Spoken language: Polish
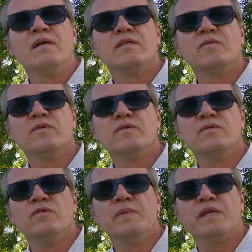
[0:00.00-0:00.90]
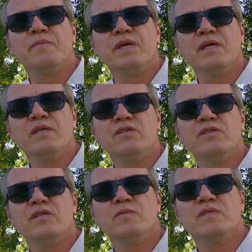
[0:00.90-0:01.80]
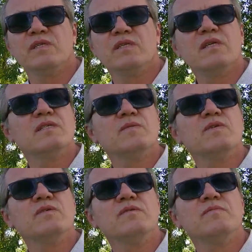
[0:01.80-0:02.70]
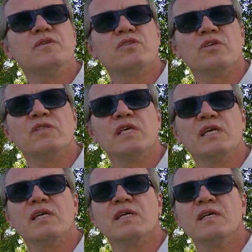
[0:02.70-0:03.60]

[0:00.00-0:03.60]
To był numer 5 niebocentryzmu, początek.